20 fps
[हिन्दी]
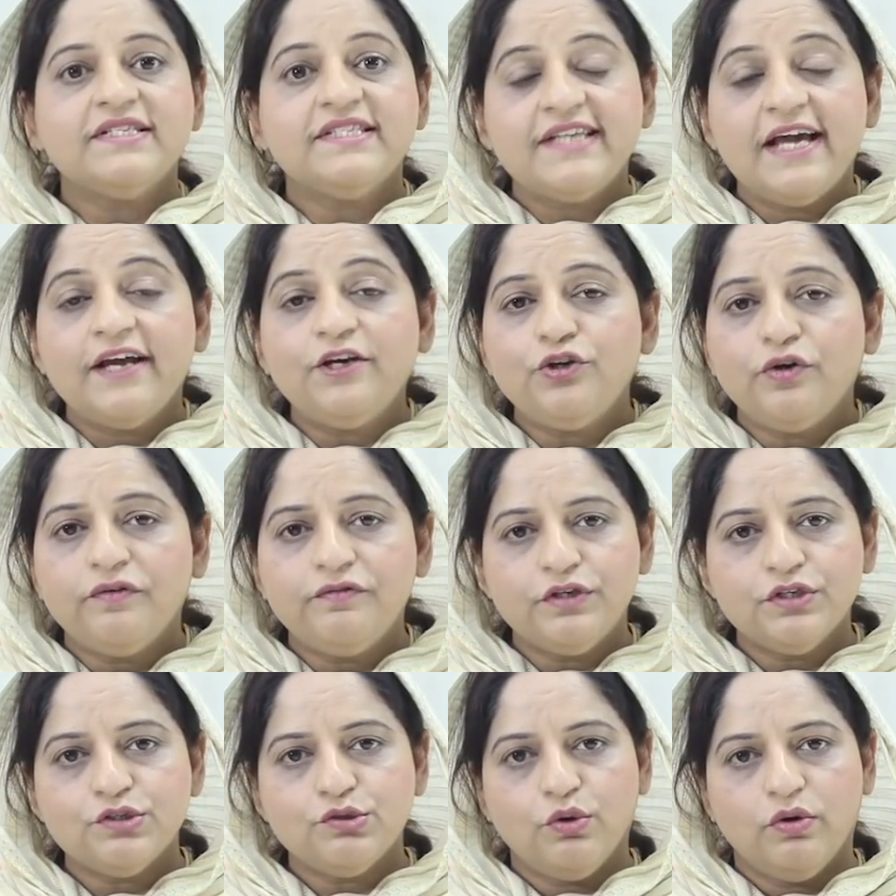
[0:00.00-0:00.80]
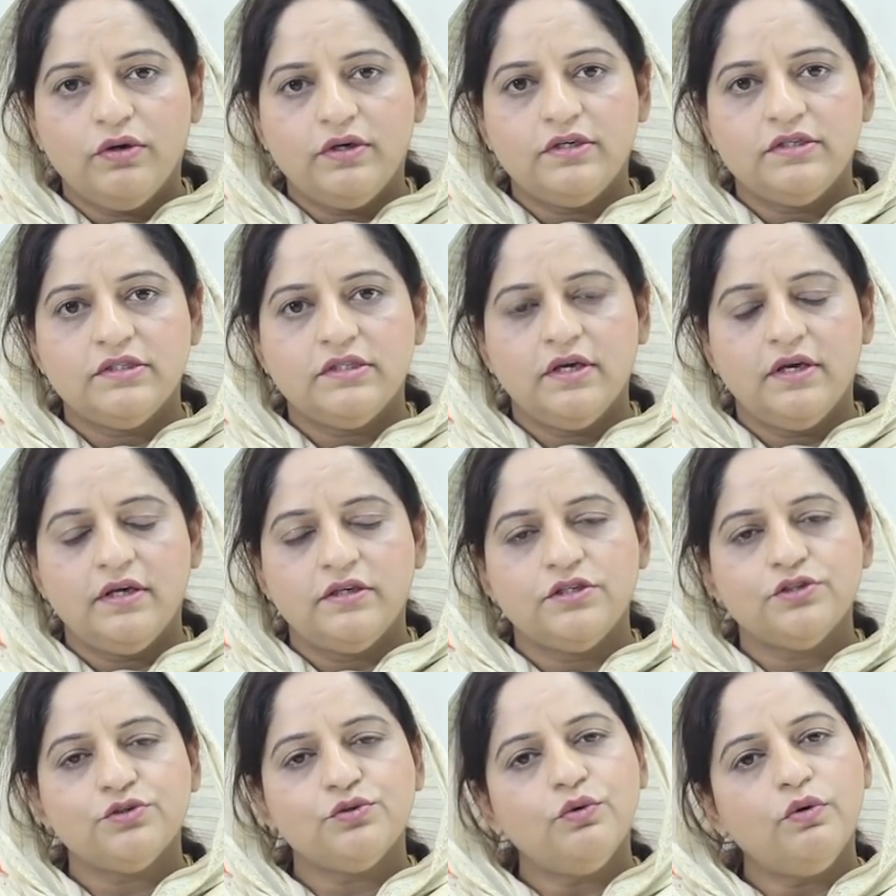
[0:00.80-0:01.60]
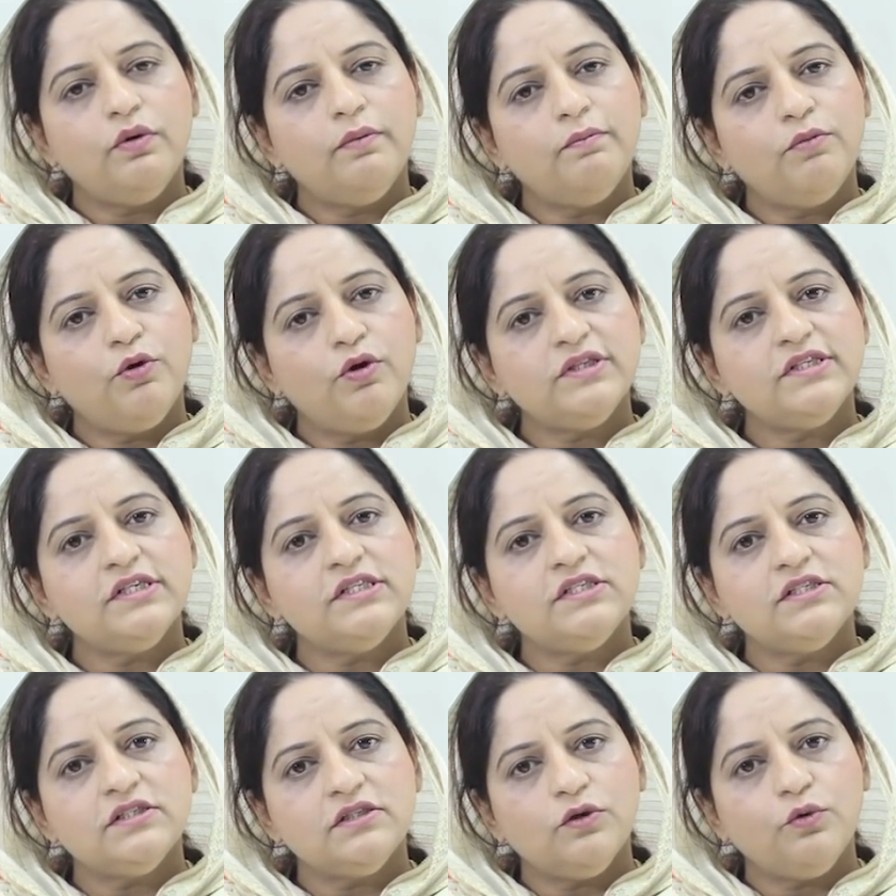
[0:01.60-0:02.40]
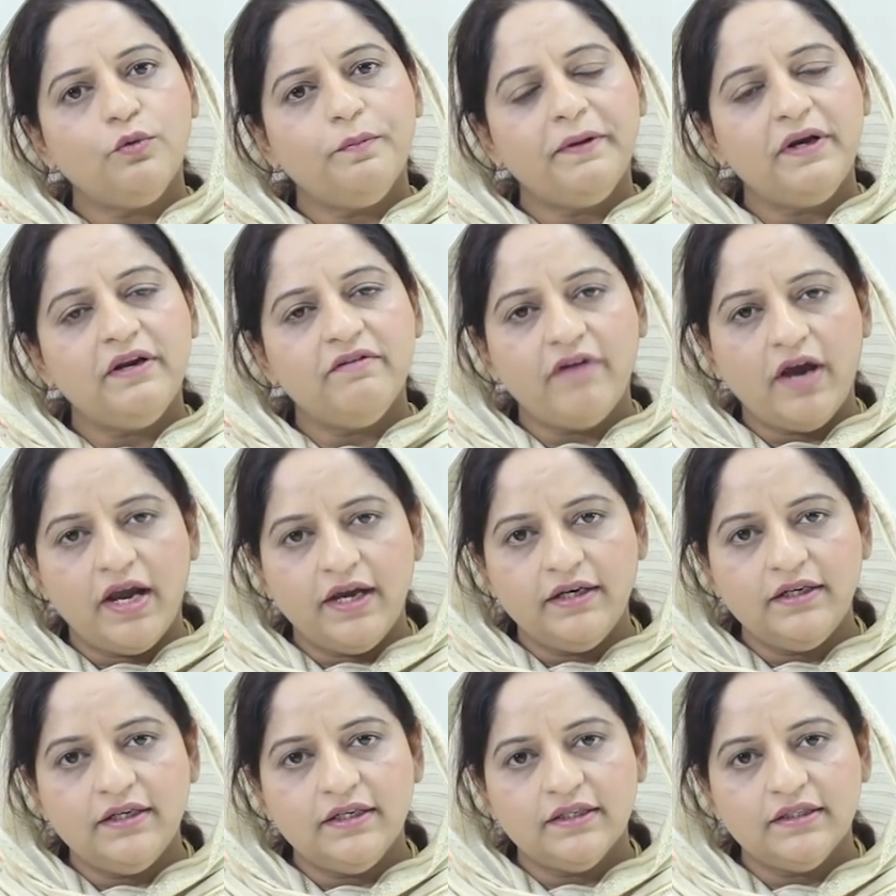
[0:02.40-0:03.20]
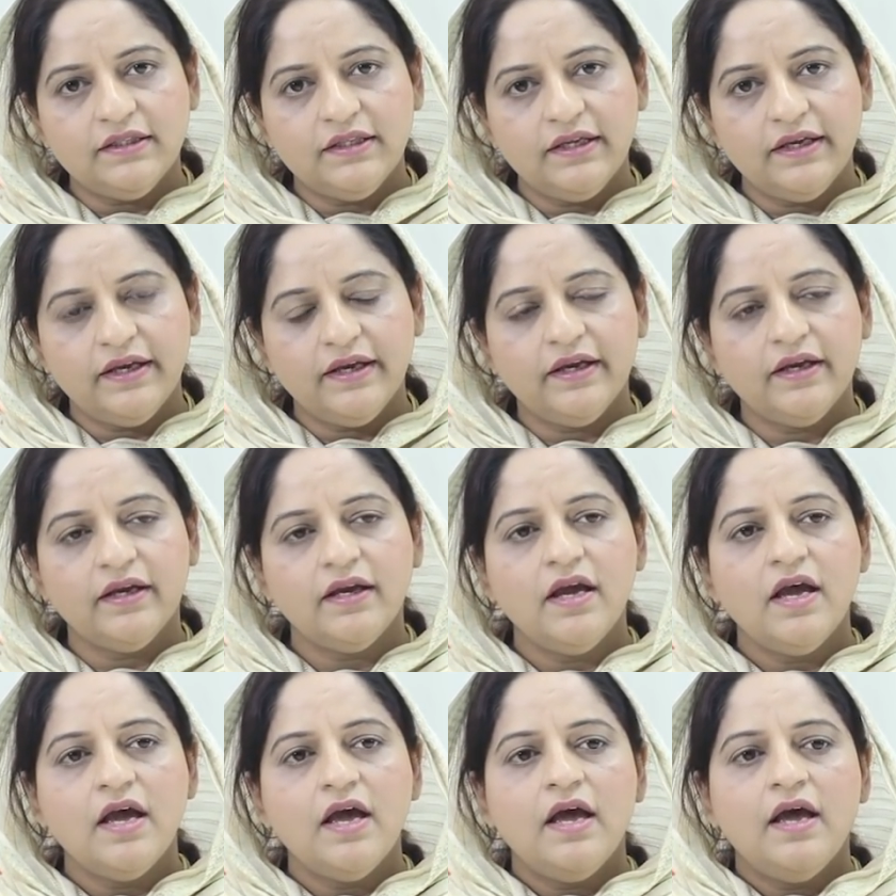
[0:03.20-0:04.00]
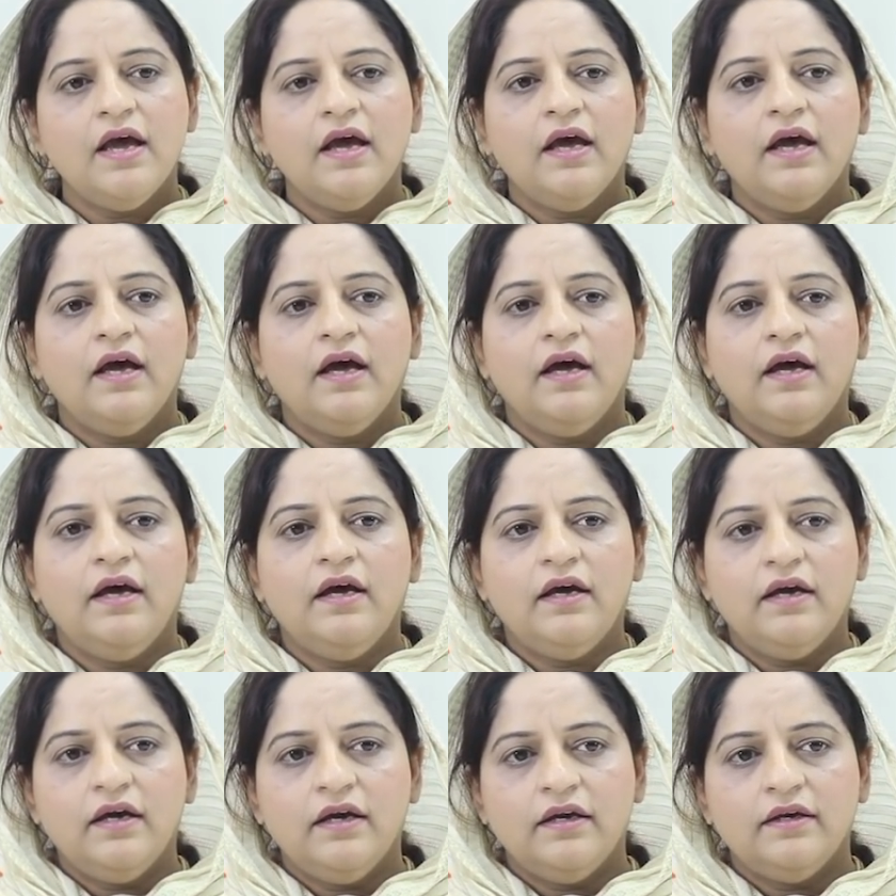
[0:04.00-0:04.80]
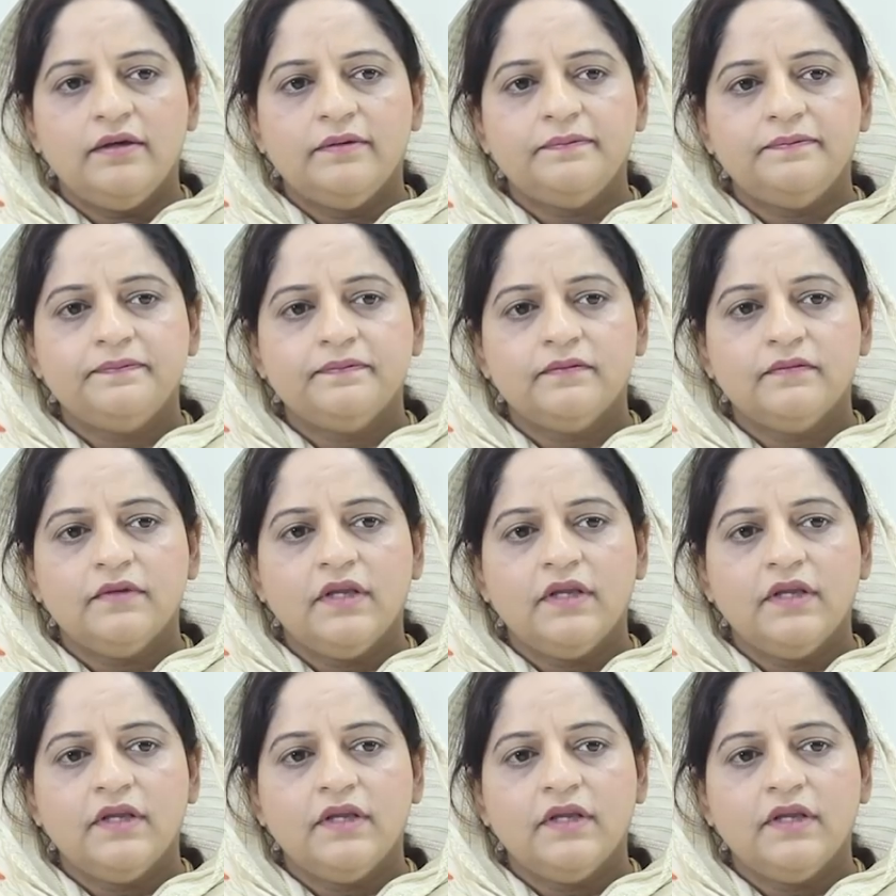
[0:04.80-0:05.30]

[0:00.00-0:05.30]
सेट ऑफ डिसऑर्डर्स है जिसको हम बहुत सी जगहों पे डिवाइड करते हैं uh,